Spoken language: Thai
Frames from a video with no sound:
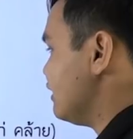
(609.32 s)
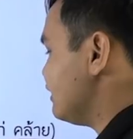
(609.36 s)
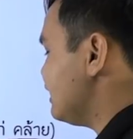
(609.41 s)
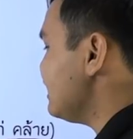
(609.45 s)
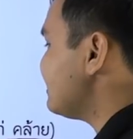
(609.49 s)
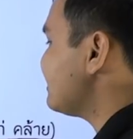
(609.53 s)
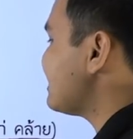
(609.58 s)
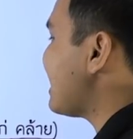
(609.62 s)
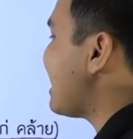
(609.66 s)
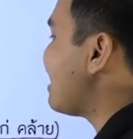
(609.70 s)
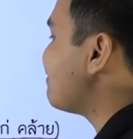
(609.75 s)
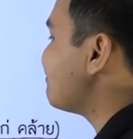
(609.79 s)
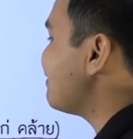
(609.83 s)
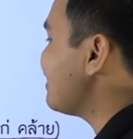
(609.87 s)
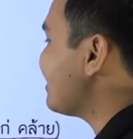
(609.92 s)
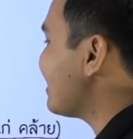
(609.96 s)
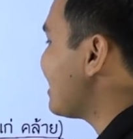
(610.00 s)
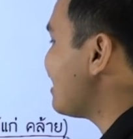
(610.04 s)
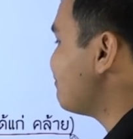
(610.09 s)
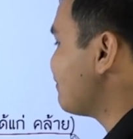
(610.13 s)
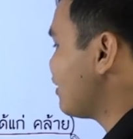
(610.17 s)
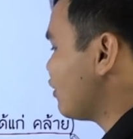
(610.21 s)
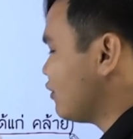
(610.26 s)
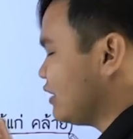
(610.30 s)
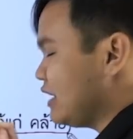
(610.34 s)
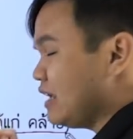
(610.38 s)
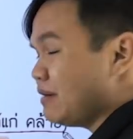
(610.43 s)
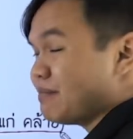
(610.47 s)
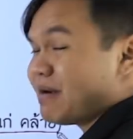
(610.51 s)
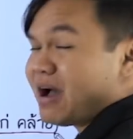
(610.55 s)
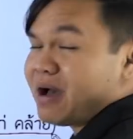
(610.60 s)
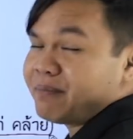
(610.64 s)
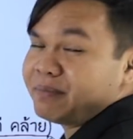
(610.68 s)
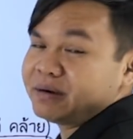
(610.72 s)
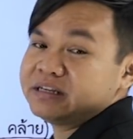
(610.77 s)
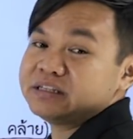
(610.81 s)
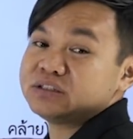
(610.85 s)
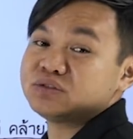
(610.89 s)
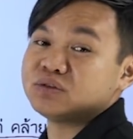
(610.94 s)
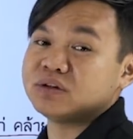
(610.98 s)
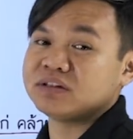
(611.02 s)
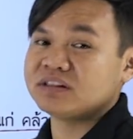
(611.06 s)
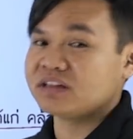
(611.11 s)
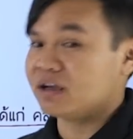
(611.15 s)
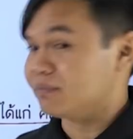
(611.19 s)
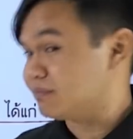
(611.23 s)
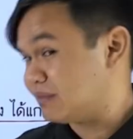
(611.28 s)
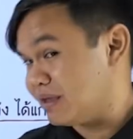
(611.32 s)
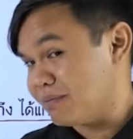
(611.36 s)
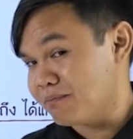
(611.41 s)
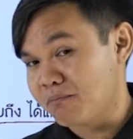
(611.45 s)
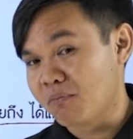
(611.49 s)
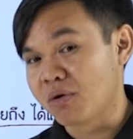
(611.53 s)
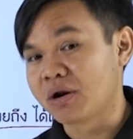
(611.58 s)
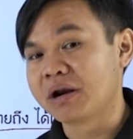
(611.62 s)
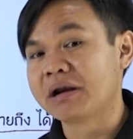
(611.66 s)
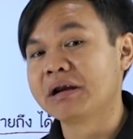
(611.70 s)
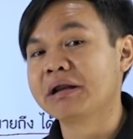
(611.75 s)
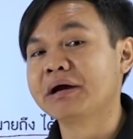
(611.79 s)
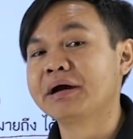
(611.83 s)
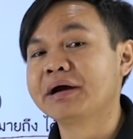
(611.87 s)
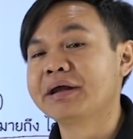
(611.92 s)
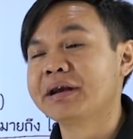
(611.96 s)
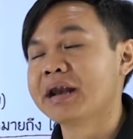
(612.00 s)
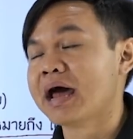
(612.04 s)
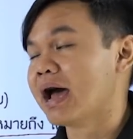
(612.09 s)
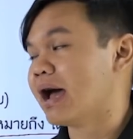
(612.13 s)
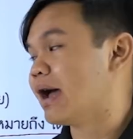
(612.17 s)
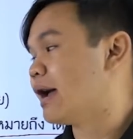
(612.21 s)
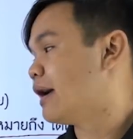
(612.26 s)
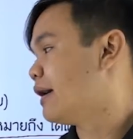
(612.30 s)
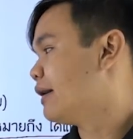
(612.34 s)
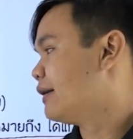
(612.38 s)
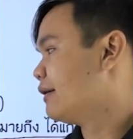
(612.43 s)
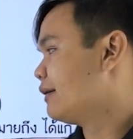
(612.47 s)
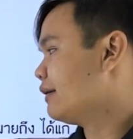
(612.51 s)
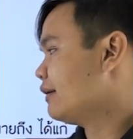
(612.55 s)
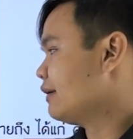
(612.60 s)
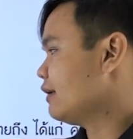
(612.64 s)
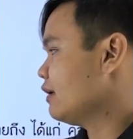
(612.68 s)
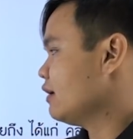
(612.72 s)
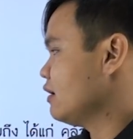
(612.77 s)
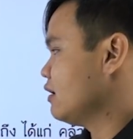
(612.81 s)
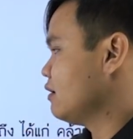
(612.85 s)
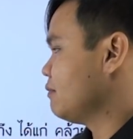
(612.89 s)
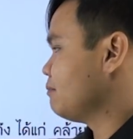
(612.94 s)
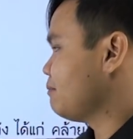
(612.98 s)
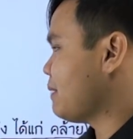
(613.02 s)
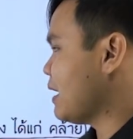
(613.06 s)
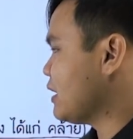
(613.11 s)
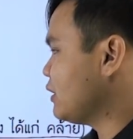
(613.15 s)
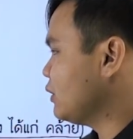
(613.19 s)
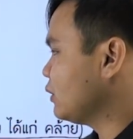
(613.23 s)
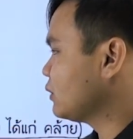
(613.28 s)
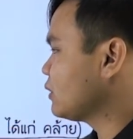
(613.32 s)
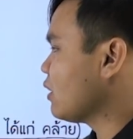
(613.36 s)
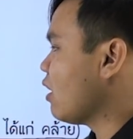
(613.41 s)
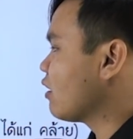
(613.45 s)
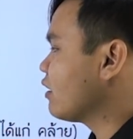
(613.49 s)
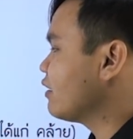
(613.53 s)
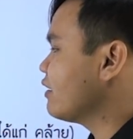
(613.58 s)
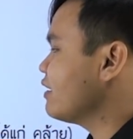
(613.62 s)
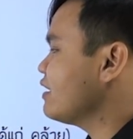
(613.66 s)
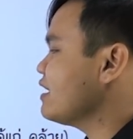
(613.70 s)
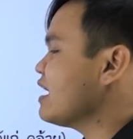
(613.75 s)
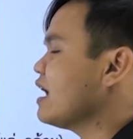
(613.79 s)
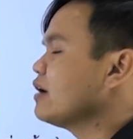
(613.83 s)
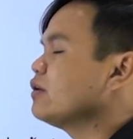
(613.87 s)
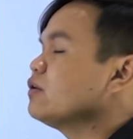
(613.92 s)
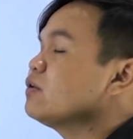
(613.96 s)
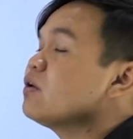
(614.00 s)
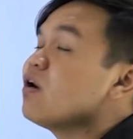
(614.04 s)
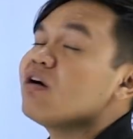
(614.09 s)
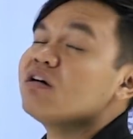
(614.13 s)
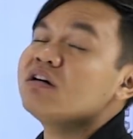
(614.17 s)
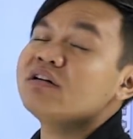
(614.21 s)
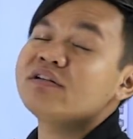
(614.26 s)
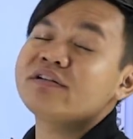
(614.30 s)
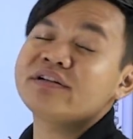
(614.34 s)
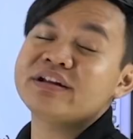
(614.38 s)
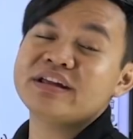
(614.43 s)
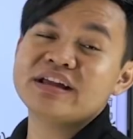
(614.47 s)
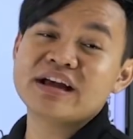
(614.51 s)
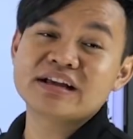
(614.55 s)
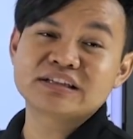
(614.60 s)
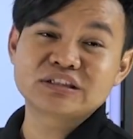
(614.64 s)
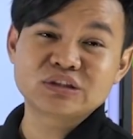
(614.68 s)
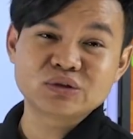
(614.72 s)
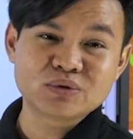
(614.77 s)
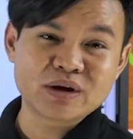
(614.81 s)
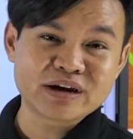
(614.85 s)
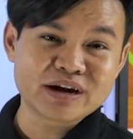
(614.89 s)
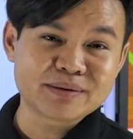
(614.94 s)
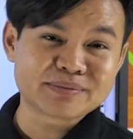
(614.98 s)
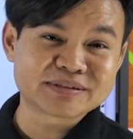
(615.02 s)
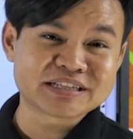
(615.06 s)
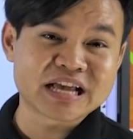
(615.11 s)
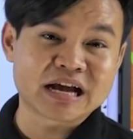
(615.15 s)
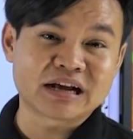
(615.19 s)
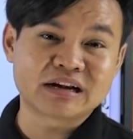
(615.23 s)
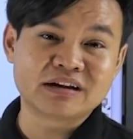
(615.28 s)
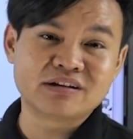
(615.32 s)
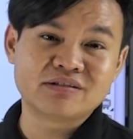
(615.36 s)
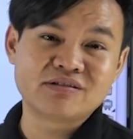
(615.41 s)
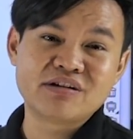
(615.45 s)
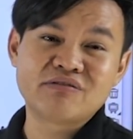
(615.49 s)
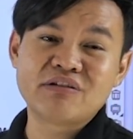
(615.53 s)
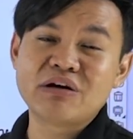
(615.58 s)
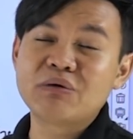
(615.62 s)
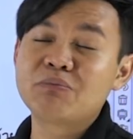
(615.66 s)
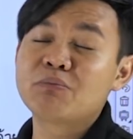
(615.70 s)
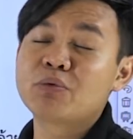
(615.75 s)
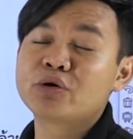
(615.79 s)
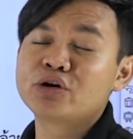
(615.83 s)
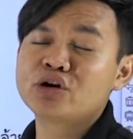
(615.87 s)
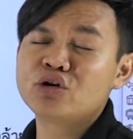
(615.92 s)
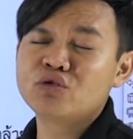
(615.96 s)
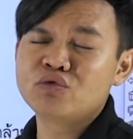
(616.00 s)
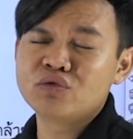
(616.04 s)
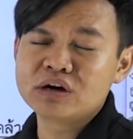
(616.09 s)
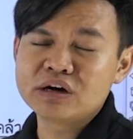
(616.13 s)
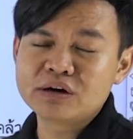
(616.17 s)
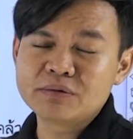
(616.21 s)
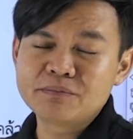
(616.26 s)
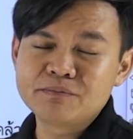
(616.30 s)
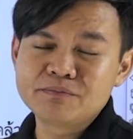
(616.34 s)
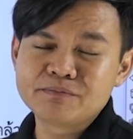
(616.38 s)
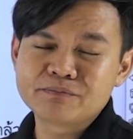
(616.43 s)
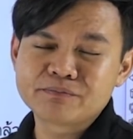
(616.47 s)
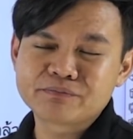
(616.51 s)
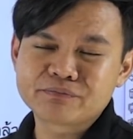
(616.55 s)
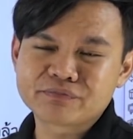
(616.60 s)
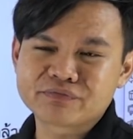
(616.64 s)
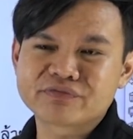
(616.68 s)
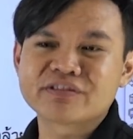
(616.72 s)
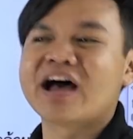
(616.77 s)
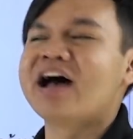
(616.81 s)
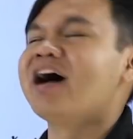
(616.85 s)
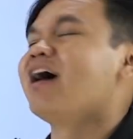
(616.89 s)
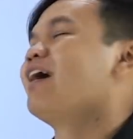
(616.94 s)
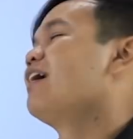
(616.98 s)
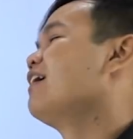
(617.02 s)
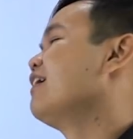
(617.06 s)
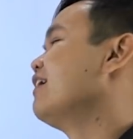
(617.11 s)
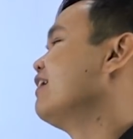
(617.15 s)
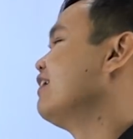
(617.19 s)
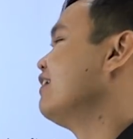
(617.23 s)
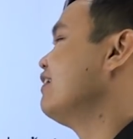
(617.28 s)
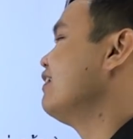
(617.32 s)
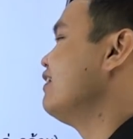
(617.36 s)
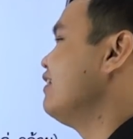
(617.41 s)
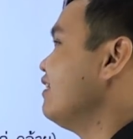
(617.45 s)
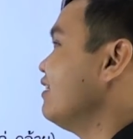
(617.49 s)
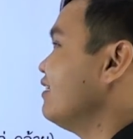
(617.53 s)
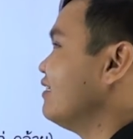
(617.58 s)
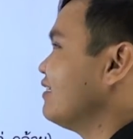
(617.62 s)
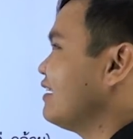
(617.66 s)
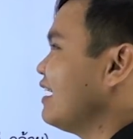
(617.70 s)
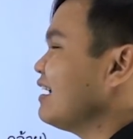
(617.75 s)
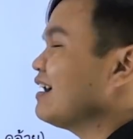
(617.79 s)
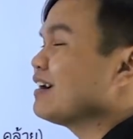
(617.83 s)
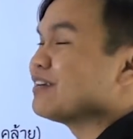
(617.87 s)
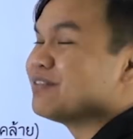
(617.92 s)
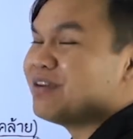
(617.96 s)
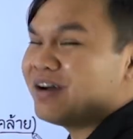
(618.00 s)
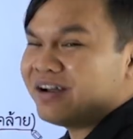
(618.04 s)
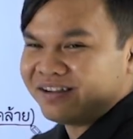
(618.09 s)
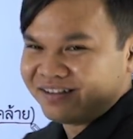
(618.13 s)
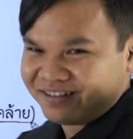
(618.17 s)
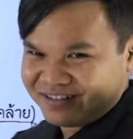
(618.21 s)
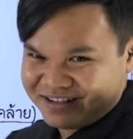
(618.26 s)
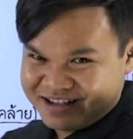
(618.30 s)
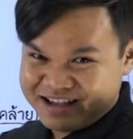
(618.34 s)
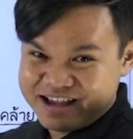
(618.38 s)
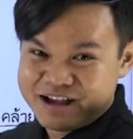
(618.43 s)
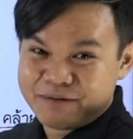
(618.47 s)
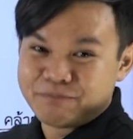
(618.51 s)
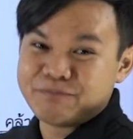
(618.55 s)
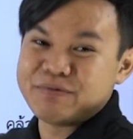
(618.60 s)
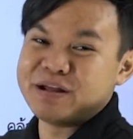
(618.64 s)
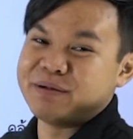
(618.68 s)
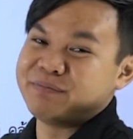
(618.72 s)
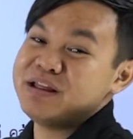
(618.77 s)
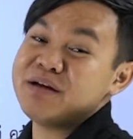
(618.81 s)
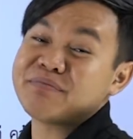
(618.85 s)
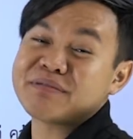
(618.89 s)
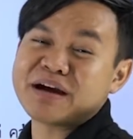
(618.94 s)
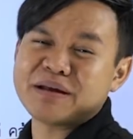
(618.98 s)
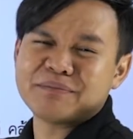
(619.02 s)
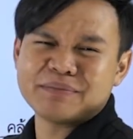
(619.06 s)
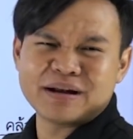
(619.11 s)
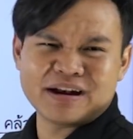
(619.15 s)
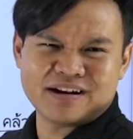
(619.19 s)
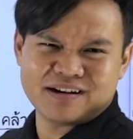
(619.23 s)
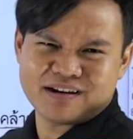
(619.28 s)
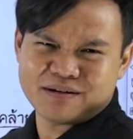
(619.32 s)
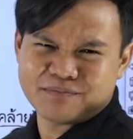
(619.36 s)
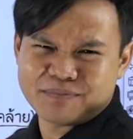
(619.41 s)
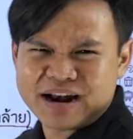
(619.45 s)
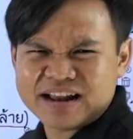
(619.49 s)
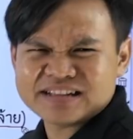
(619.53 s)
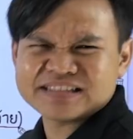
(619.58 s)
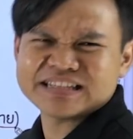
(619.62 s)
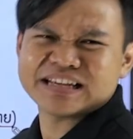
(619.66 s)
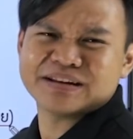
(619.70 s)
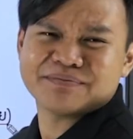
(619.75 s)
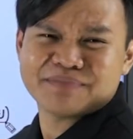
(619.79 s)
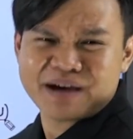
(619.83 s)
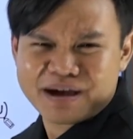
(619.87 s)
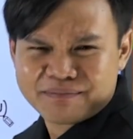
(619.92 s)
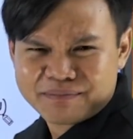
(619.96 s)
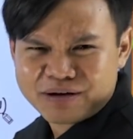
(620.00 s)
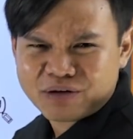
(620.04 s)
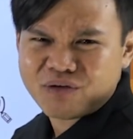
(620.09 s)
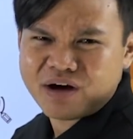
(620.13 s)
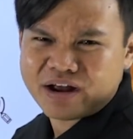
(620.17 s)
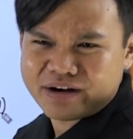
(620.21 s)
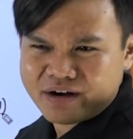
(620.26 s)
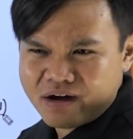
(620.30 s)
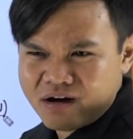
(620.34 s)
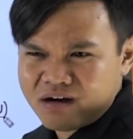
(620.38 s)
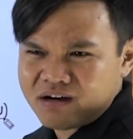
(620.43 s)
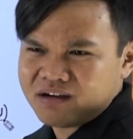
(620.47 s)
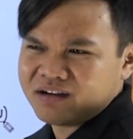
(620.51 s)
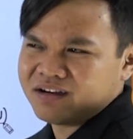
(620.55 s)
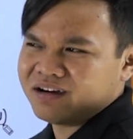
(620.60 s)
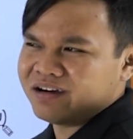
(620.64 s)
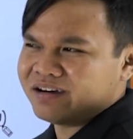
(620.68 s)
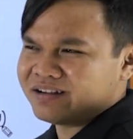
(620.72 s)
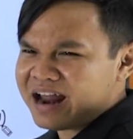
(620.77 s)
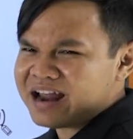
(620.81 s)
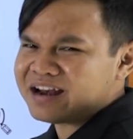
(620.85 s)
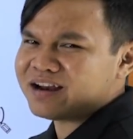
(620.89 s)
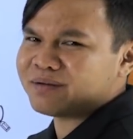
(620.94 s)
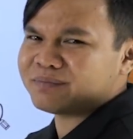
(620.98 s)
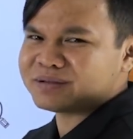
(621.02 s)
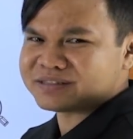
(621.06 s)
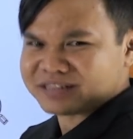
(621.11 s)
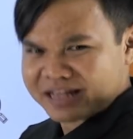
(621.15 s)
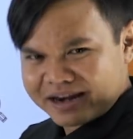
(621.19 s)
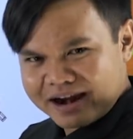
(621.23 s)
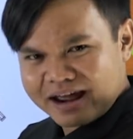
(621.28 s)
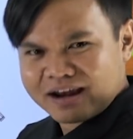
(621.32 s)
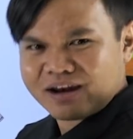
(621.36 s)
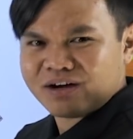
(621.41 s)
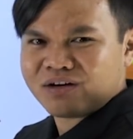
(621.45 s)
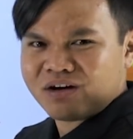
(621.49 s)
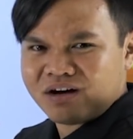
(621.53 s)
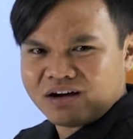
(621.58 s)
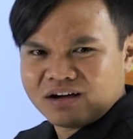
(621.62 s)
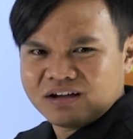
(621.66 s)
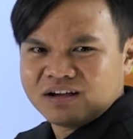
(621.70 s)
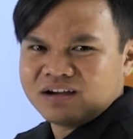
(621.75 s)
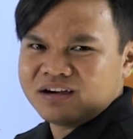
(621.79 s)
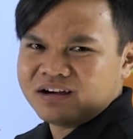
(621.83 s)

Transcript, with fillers: ที่ตามไอ้คำเหล่านี้มามันคือส่วนเติมเต็มหมดเลยนะไปดูต่อกริยานุเคราะห์คือกริยาช่วยในภาษาอังกฤษเรียกว่า modal verb นะถ้าเกิดว่าเปรียบเทียบกันมันน่าจะเห็นภาพมากกว่าเนาะได้ทั้งภาษาไทยแล้วก็